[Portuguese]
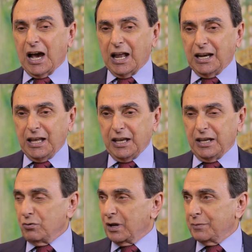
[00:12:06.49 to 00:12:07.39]
A lei
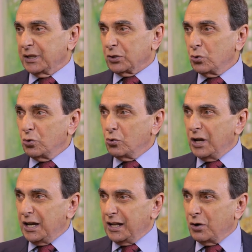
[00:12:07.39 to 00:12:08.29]
regulamento, o, o
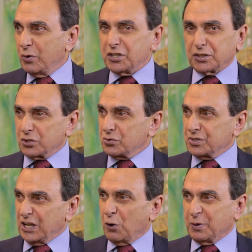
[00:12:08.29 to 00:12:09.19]
leilão
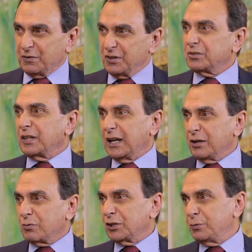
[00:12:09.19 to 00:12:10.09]
extrajudicial previsto na Lei
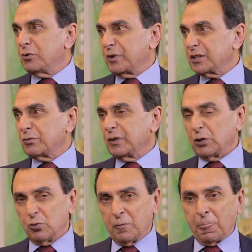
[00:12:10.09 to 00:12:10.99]

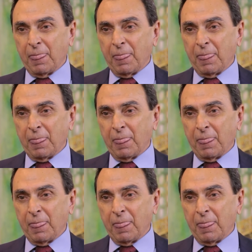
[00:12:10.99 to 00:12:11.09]
4.591